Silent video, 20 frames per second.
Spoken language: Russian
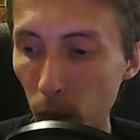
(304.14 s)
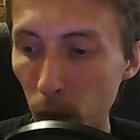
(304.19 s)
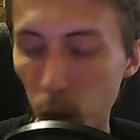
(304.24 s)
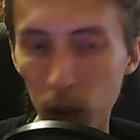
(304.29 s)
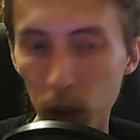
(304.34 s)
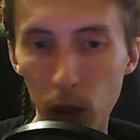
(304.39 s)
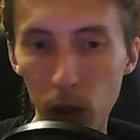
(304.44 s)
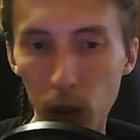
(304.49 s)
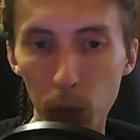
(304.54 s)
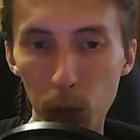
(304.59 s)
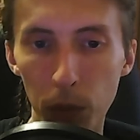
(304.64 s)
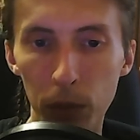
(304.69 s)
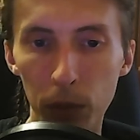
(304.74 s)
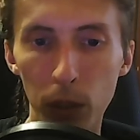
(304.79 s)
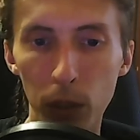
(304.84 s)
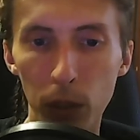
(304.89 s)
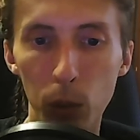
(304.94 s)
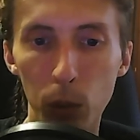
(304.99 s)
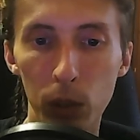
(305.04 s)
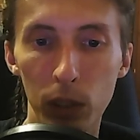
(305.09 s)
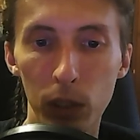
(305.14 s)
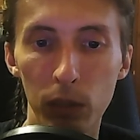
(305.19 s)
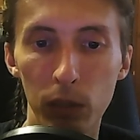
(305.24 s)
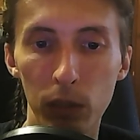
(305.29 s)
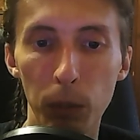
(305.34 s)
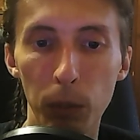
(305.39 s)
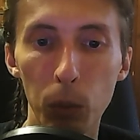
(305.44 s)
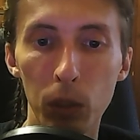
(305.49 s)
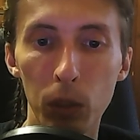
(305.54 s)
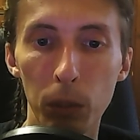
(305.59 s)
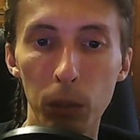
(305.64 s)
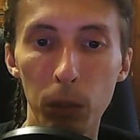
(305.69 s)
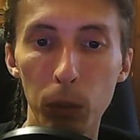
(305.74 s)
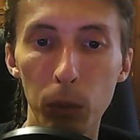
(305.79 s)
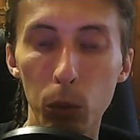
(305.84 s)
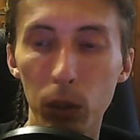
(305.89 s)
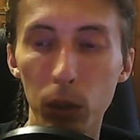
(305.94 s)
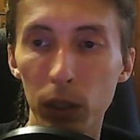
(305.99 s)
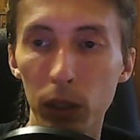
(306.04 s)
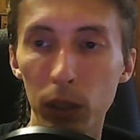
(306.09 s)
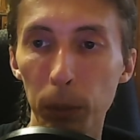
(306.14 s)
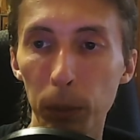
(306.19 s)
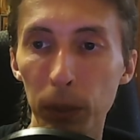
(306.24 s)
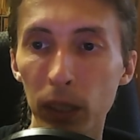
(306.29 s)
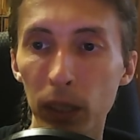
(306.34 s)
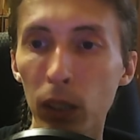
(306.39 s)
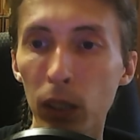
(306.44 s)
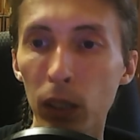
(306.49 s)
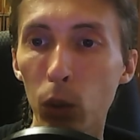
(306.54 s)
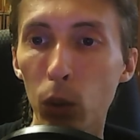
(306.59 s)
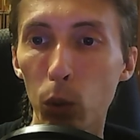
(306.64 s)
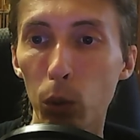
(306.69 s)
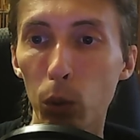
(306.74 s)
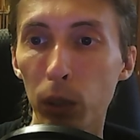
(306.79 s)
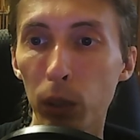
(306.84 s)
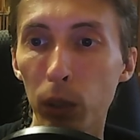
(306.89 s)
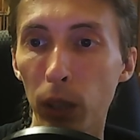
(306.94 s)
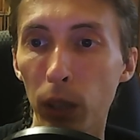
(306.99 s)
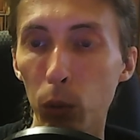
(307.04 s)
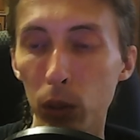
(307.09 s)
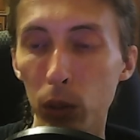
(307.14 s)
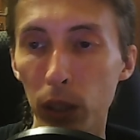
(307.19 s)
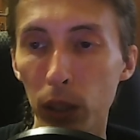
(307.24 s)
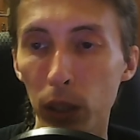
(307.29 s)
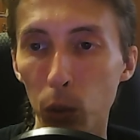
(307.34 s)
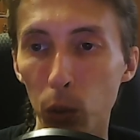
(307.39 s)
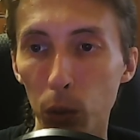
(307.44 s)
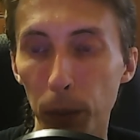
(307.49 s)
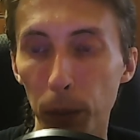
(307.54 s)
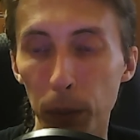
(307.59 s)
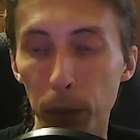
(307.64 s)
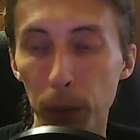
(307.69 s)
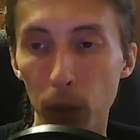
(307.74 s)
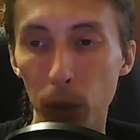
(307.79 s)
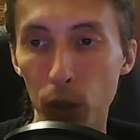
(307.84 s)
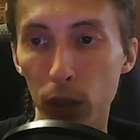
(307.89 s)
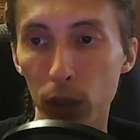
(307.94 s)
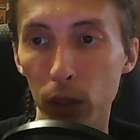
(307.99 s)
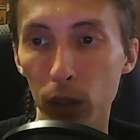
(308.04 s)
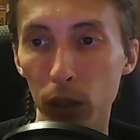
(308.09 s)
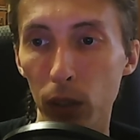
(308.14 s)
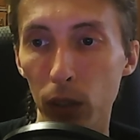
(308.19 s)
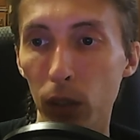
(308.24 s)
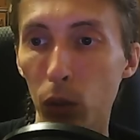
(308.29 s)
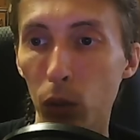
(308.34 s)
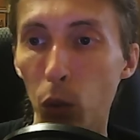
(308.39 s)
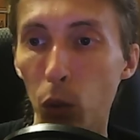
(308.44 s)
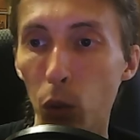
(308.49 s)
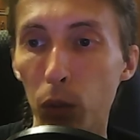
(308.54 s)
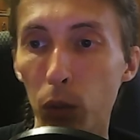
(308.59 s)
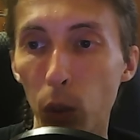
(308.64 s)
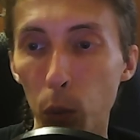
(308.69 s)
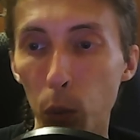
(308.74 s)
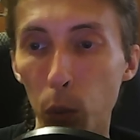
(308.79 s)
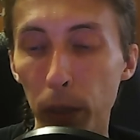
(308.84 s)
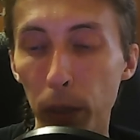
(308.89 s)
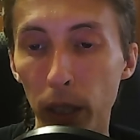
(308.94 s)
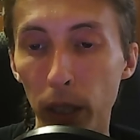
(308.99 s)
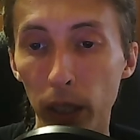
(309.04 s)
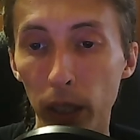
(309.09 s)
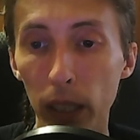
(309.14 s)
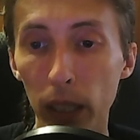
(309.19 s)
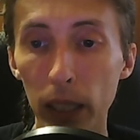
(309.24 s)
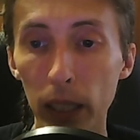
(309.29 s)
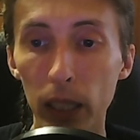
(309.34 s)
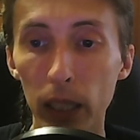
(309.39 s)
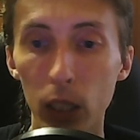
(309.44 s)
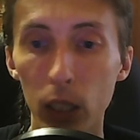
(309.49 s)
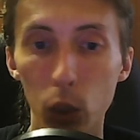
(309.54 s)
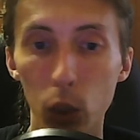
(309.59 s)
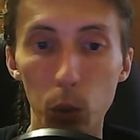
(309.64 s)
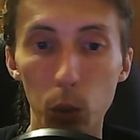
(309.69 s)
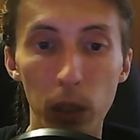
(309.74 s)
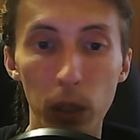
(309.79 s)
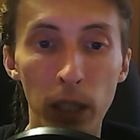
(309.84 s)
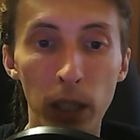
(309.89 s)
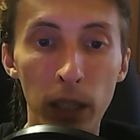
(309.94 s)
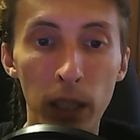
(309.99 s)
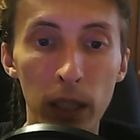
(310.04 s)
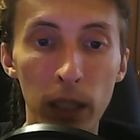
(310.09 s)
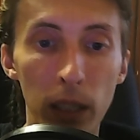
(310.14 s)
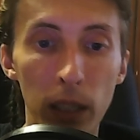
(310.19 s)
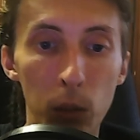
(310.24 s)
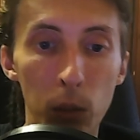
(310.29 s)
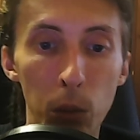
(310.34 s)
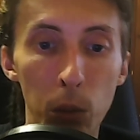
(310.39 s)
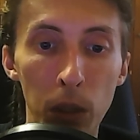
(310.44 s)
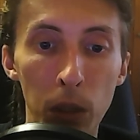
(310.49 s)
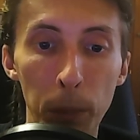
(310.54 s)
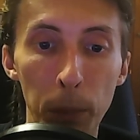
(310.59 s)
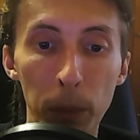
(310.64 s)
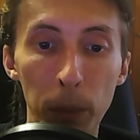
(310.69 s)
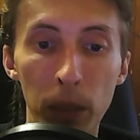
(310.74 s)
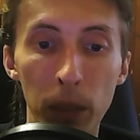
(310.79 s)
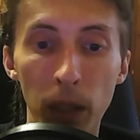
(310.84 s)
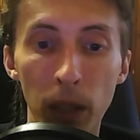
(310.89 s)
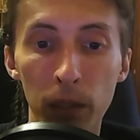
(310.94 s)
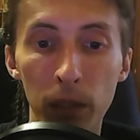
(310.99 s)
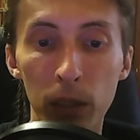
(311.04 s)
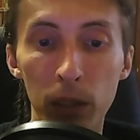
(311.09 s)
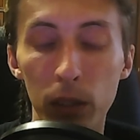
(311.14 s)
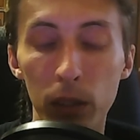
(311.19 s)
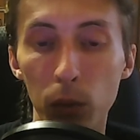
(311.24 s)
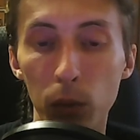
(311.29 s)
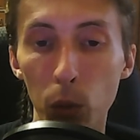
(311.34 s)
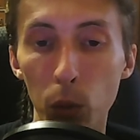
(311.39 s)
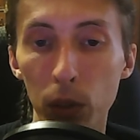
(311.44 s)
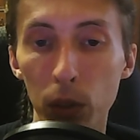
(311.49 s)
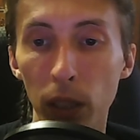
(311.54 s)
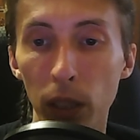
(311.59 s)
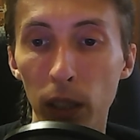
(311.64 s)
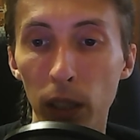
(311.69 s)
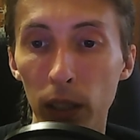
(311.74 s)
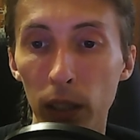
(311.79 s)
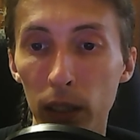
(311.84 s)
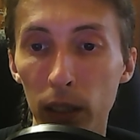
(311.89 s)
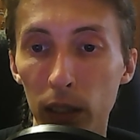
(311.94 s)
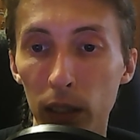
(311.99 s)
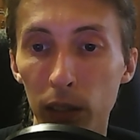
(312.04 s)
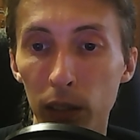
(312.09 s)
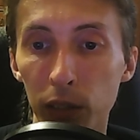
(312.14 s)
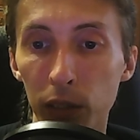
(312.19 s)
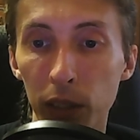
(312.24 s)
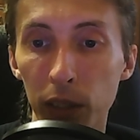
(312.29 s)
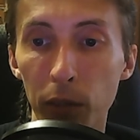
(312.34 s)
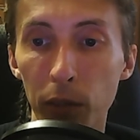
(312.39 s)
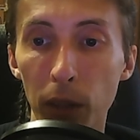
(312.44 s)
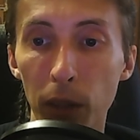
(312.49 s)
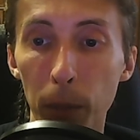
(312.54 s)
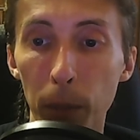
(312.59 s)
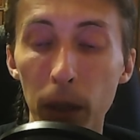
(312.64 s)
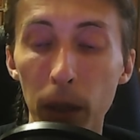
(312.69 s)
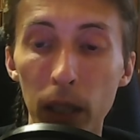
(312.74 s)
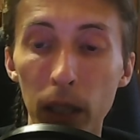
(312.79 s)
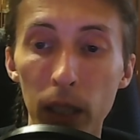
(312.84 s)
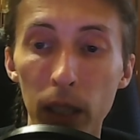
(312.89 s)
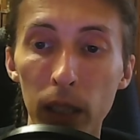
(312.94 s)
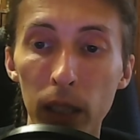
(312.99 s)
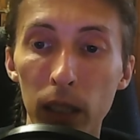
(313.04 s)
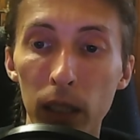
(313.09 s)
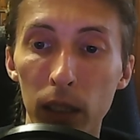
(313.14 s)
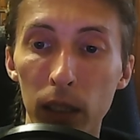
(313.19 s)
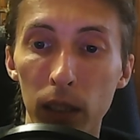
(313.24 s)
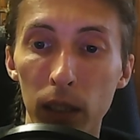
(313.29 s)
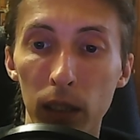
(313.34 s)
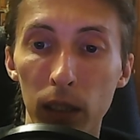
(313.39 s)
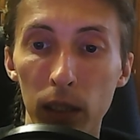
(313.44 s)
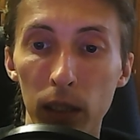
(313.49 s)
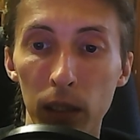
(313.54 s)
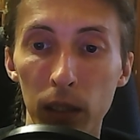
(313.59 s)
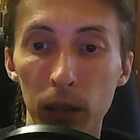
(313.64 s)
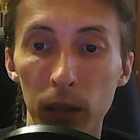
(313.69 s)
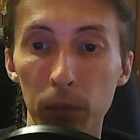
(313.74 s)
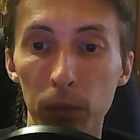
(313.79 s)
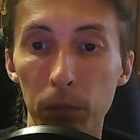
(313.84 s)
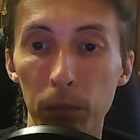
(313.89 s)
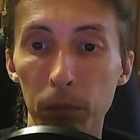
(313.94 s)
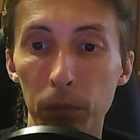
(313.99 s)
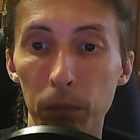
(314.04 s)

То есть, если у меня выдается свободная минутка записать, то я вот делаю, например, сейчас это новая рубрика «Что да как», которая понравилась вроде как всем вам а,